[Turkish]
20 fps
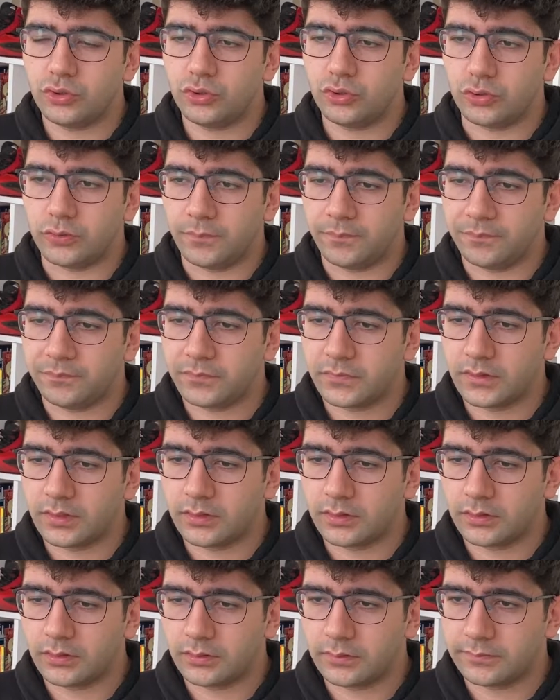şu.
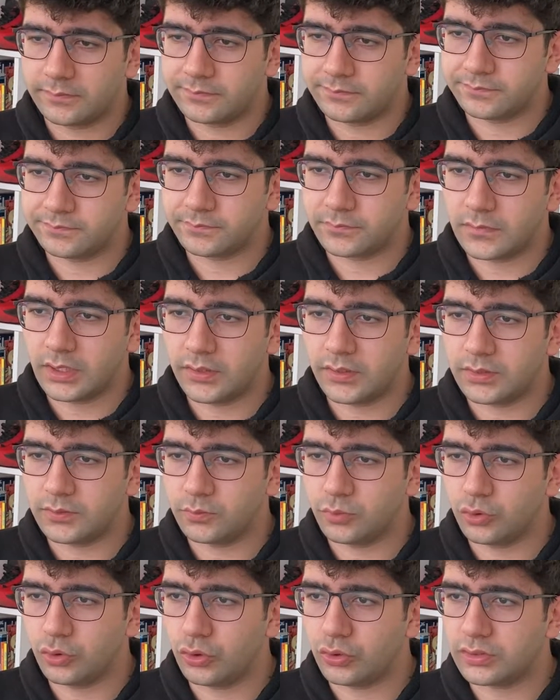Evet
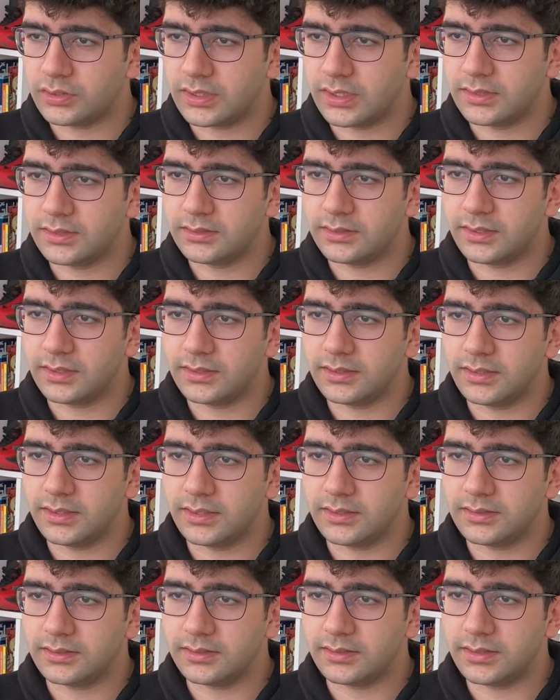bu görselde daha iyi
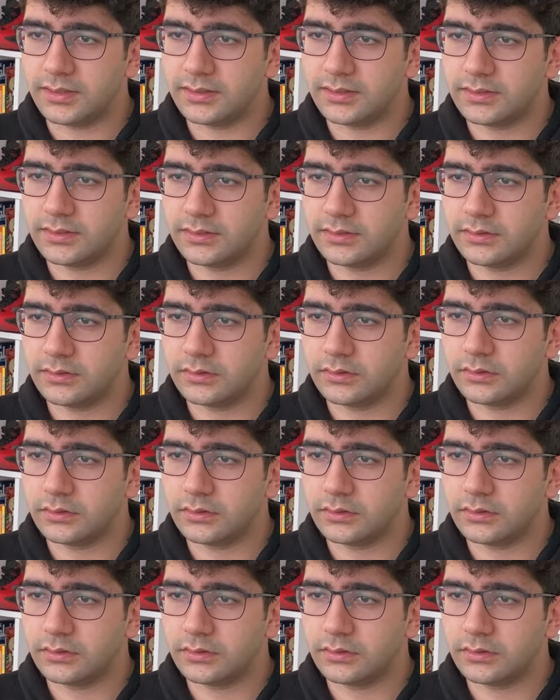anlayacağız.